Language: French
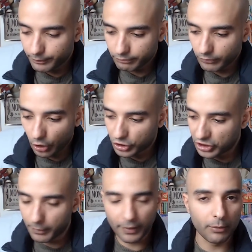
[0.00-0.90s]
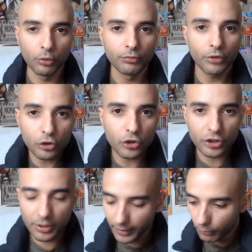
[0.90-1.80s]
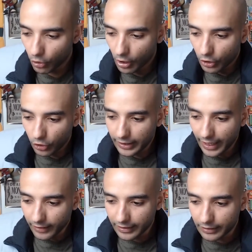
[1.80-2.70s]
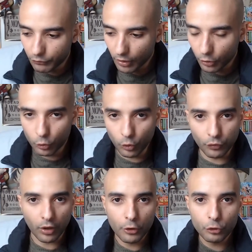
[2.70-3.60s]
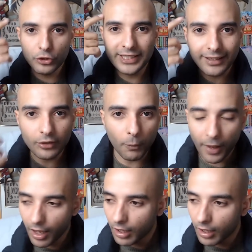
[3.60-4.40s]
Oh, j'ai pas les mots. Non, je te jure, j'ai pas les mots. Quand il arrive et qu'il voit le gouffre, tu t'y attends pas.